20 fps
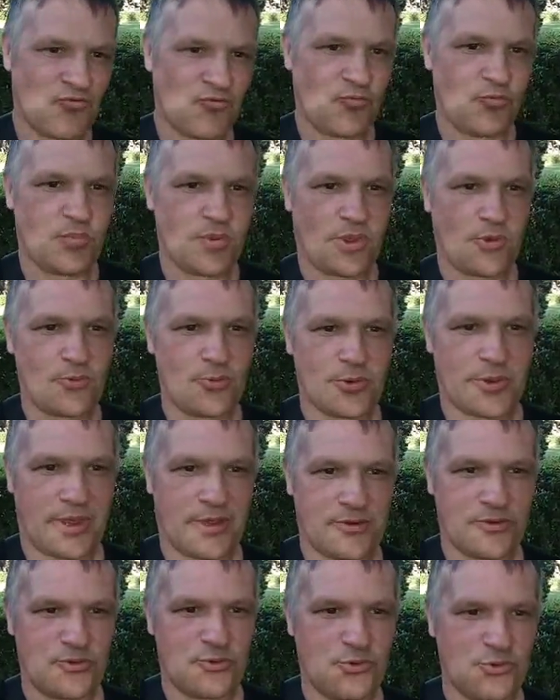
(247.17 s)
в
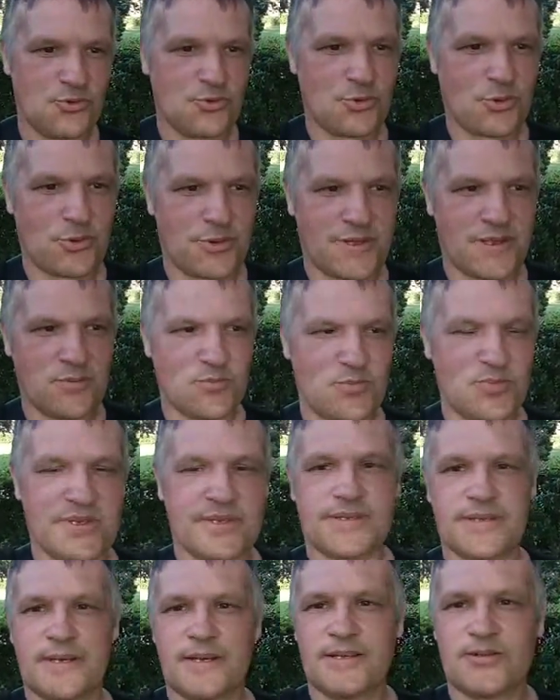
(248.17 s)
прокуратуру, там
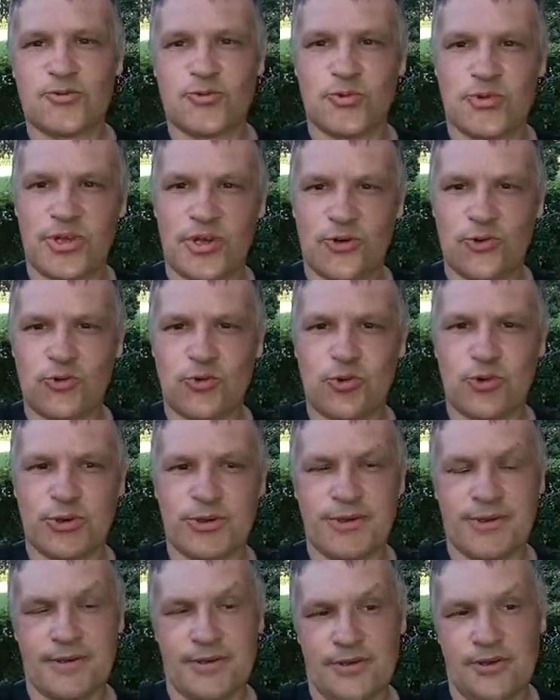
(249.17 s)
писать куда
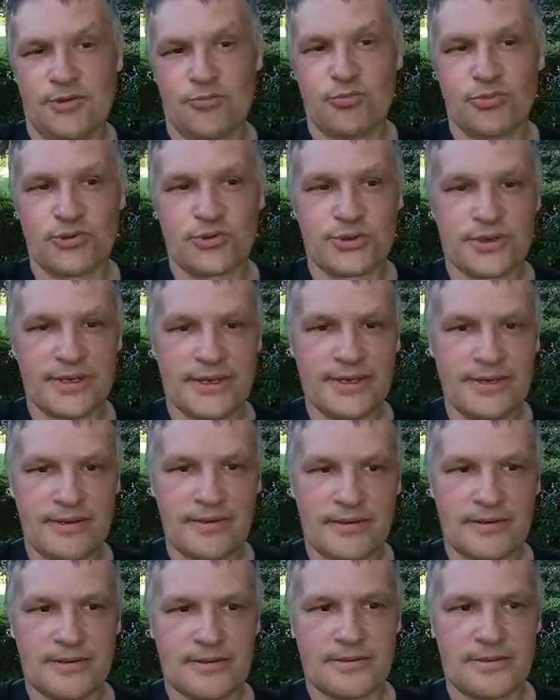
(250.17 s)
угодно, и пускай